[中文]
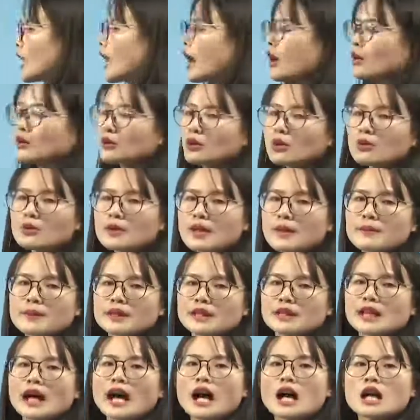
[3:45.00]
劳动人
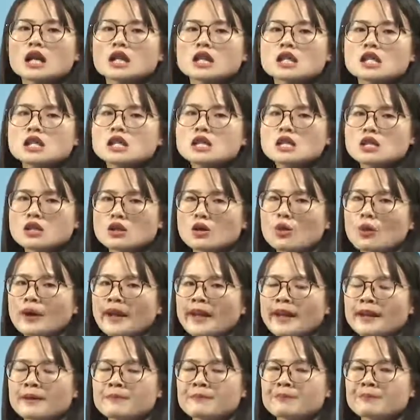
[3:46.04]
民的智
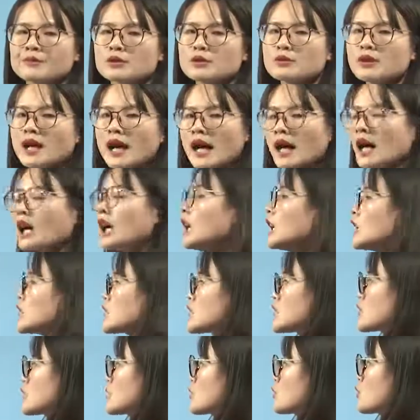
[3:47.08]
慧，是吧？
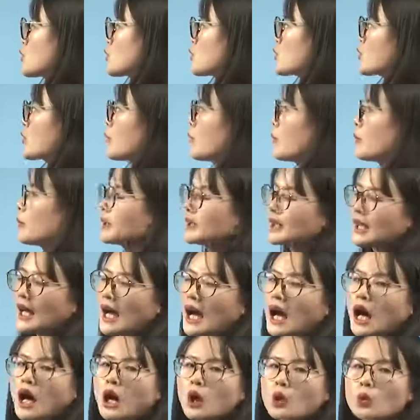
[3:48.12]
这个就是我们的
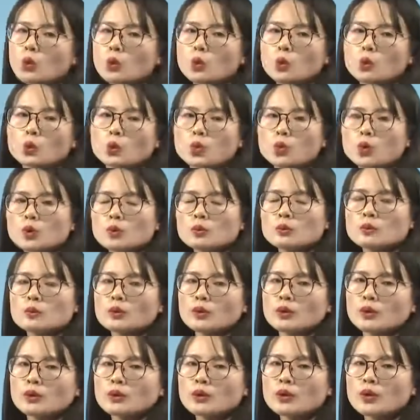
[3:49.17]
故宫
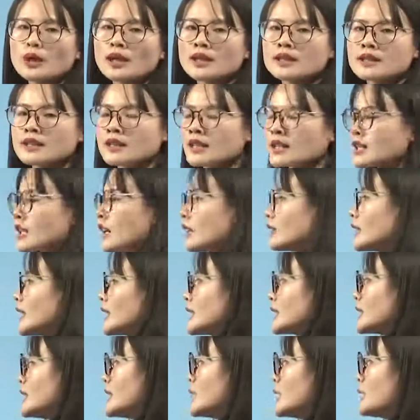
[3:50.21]
博物院介绍
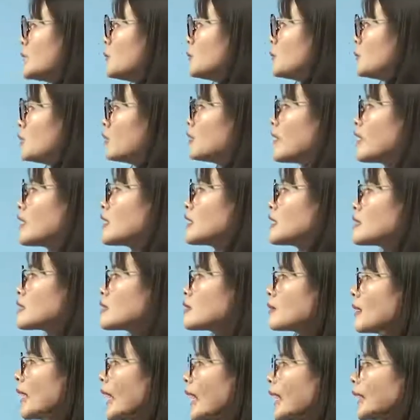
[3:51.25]
的第一部分，
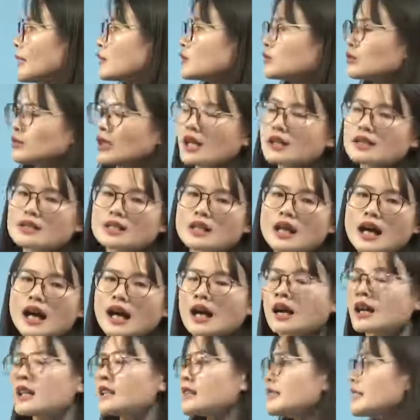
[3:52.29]
是吧？主要是
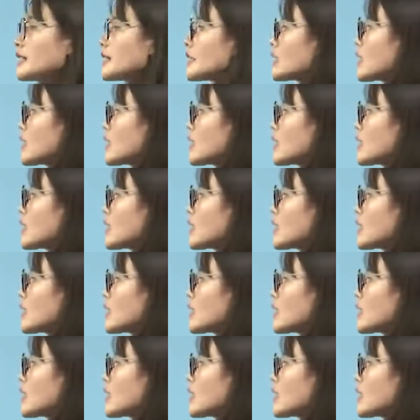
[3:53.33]
介